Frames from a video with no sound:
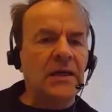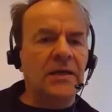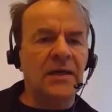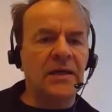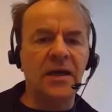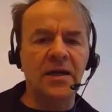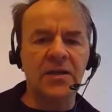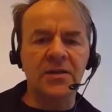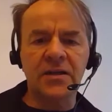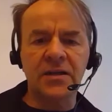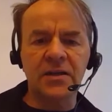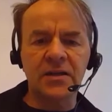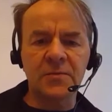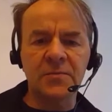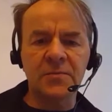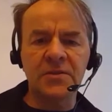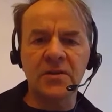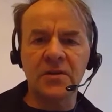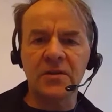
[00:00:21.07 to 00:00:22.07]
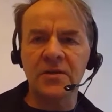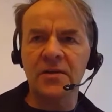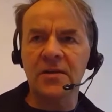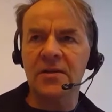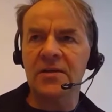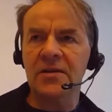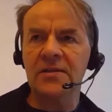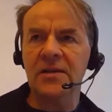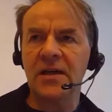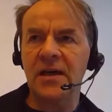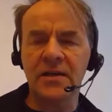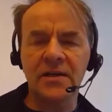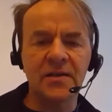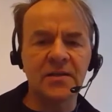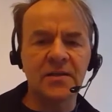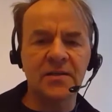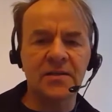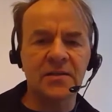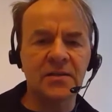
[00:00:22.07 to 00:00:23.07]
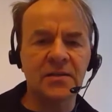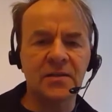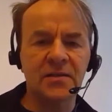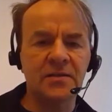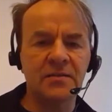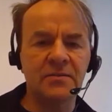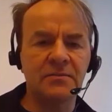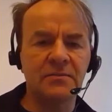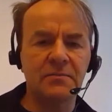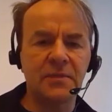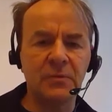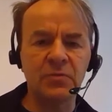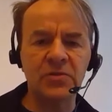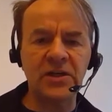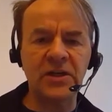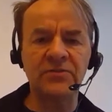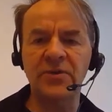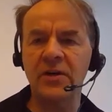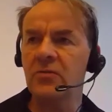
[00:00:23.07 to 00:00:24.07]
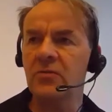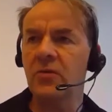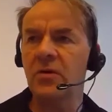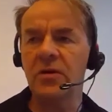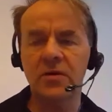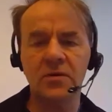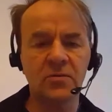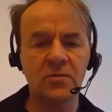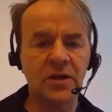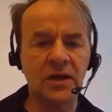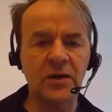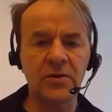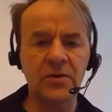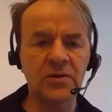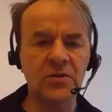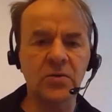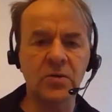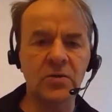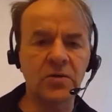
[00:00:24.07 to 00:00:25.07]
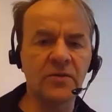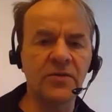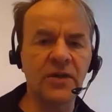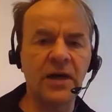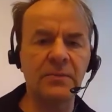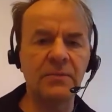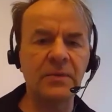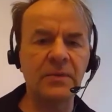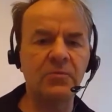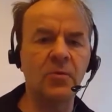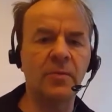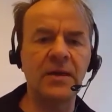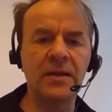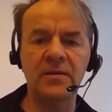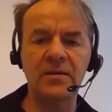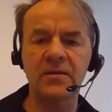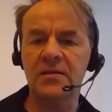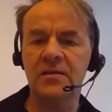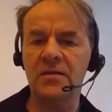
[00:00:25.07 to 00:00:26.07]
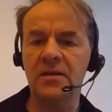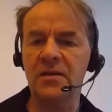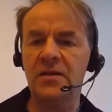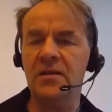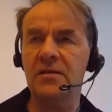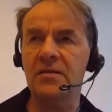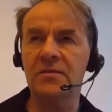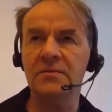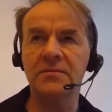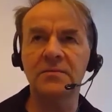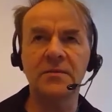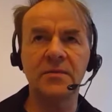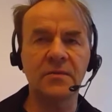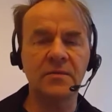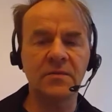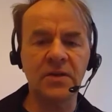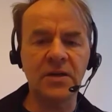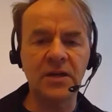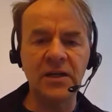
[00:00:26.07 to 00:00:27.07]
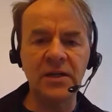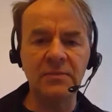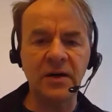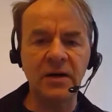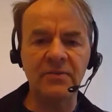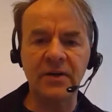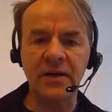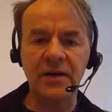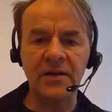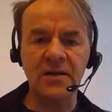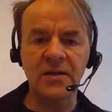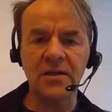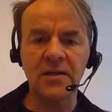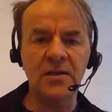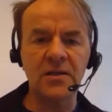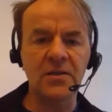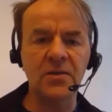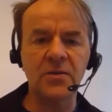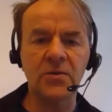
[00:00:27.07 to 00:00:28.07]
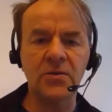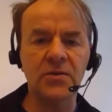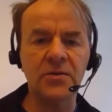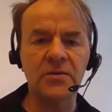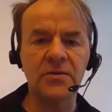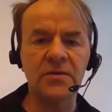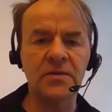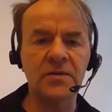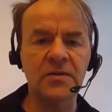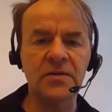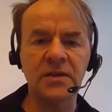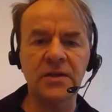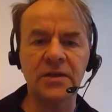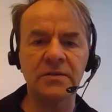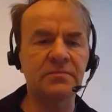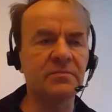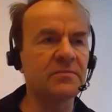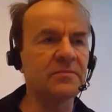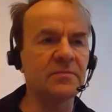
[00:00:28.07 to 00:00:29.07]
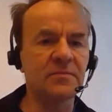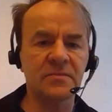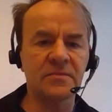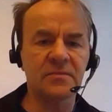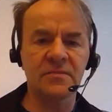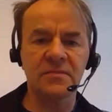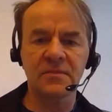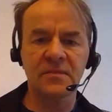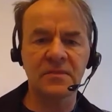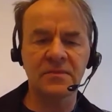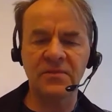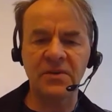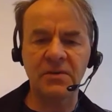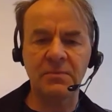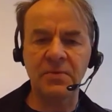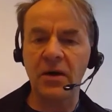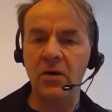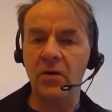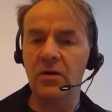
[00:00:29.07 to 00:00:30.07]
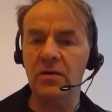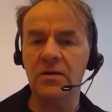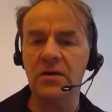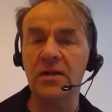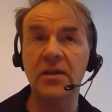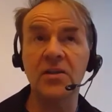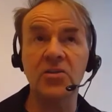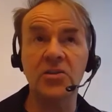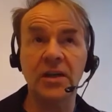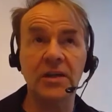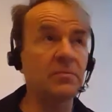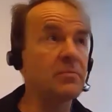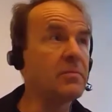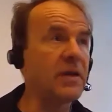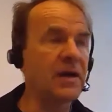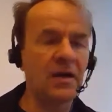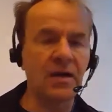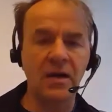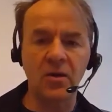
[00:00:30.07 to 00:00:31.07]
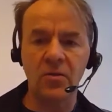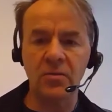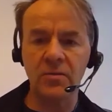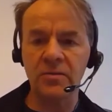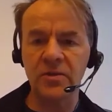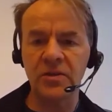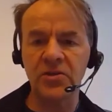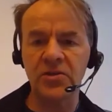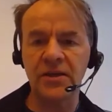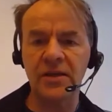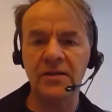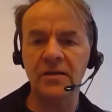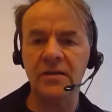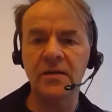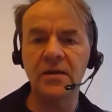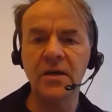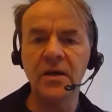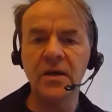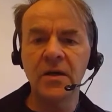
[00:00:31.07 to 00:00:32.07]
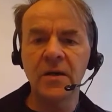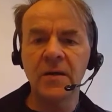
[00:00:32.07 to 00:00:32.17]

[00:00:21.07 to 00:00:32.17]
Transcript: Ja, ich denke, das Besondere ist eigentlich, äh, man muss einfach nur, nur rausgucken. Wir haben im Moment äh, Klimawandel und ähm, wir brauchen in Städten mehr Raum. Die Städte